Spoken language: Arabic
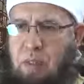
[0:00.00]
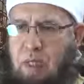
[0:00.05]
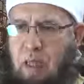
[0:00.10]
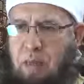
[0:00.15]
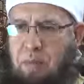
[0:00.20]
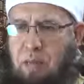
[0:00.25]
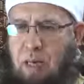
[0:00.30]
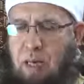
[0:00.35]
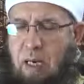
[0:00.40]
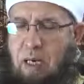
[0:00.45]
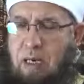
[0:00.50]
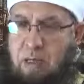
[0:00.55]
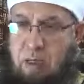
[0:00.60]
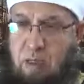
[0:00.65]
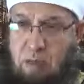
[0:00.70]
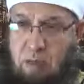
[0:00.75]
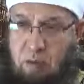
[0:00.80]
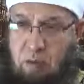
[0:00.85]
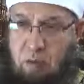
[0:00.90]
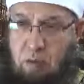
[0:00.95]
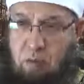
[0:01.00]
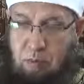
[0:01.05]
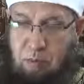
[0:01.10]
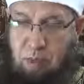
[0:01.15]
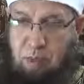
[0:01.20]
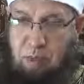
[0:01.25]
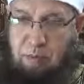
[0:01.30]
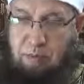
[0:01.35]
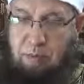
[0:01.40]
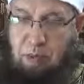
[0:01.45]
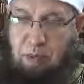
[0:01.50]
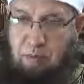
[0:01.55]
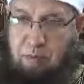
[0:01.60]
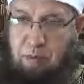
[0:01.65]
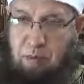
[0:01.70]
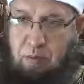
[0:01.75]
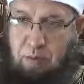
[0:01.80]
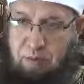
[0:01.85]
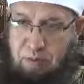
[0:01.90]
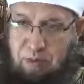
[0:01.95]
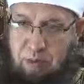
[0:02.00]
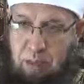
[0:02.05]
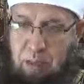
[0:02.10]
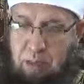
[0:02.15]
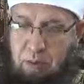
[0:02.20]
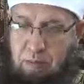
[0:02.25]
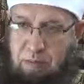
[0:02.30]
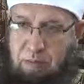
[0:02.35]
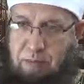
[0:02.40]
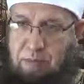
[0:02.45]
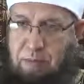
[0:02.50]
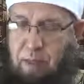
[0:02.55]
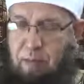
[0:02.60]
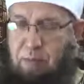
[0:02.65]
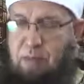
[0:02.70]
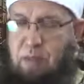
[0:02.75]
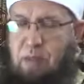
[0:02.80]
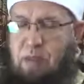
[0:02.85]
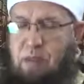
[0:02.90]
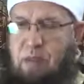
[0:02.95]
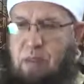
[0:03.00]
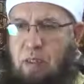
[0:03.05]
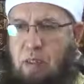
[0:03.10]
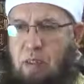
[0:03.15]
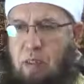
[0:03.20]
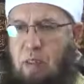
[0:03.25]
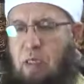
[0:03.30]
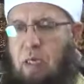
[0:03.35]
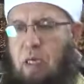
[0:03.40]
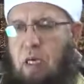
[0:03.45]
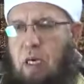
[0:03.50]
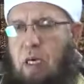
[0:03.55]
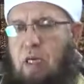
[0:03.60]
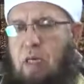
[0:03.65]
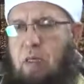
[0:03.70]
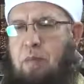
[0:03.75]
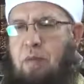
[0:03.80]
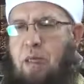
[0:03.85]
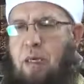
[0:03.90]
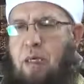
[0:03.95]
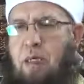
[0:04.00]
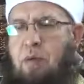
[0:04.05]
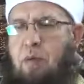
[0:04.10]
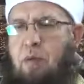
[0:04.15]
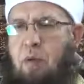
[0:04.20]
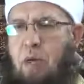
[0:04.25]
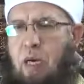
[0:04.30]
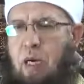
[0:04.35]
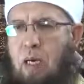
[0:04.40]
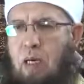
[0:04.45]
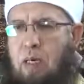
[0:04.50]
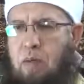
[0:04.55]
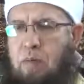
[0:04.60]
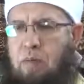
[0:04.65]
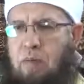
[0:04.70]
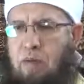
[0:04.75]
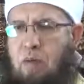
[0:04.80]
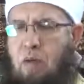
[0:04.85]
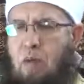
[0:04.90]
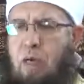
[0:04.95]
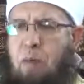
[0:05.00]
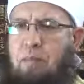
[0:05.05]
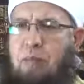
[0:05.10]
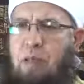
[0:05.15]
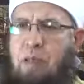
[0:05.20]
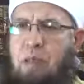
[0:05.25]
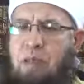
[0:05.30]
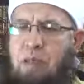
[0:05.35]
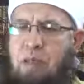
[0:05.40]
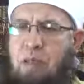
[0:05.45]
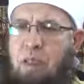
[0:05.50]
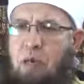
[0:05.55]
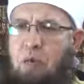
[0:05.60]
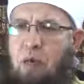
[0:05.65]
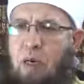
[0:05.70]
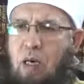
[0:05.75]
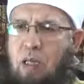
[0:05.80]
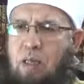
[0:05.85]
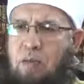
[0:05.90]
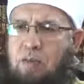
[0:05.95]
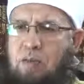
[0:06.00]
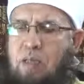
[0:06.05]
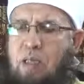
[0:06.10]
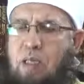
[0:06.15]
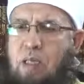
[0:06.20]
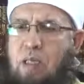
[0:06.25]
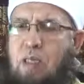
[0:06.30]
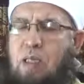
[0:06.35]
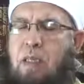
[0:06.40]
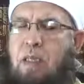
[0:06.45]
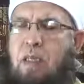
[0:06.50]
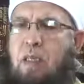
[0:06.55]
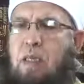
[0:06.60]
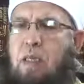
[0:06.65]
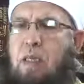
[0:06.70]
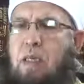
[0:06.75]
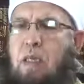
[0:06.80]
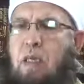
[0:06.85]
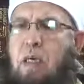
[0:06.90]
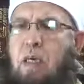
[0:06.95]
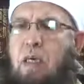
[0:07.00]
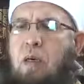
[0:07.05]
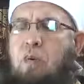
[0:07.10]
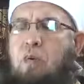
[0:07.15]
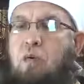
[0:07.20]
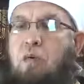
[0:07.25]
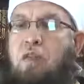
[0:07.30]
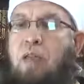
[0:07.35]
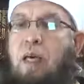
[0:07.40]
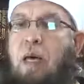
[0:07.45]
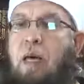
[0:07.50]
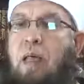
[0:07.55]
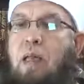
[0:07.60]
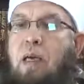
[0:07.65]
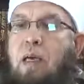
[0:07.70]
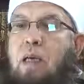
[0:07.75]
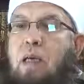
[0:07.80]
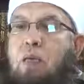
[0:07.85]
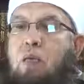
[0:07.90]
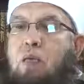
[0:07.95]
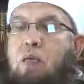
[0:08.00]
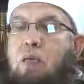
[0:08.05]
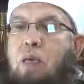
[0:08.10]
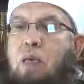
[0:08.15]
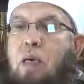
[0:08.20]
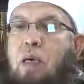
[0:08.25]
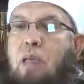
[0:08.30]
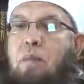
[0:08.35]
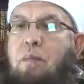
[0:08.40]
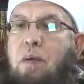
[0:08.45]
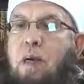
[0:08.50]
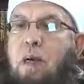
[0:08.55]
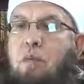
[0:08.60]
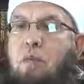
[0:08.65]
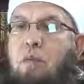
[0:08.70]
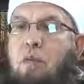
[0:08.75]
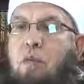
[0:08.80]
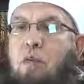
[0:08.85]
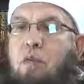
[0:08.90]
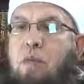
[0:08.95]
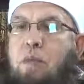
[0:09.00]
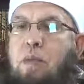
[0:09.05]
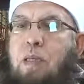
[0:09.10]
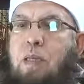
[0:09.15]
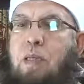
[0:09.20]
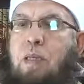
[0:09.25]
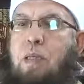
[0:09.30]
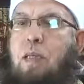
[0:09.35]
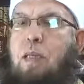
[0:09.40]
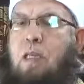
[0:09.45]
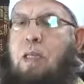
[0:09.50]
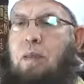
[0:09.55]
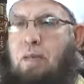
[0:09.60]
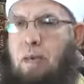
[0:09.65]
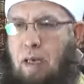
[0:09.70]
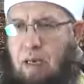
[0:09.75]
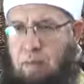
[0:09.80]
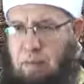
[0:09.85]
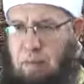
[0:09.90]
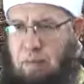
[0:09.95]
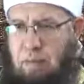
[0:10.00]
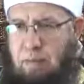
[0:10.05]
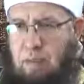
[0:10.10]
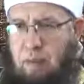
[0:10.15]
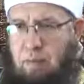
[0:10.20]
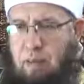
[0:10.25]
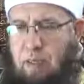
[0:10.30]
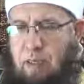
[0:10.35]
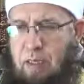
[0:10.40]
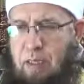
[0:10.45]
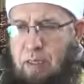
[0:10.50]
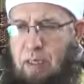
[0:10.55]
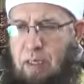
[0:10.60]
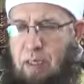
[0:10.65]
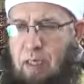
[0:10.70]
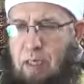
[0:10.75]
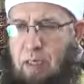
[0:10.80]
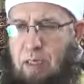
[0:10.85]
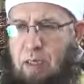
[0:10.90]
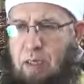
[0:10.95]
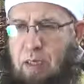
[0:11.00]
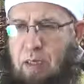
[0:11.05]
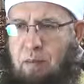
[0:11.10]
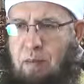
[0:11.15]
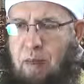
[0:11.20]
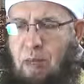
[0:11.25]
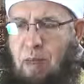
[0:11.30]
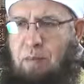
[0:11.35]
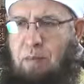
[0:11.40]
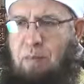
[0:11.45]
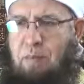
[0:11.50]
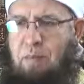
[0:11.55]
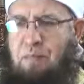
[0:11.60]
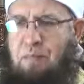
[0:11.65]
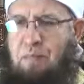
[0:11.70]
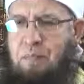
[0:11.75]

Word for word: كما حسدتكم على التأمين والصلاة تأمين آه، عقب الدعاء فيؤمن الإنسان وهذا فيه آه، مشاركة المأموم للإمام طبعا إذا كان الإمام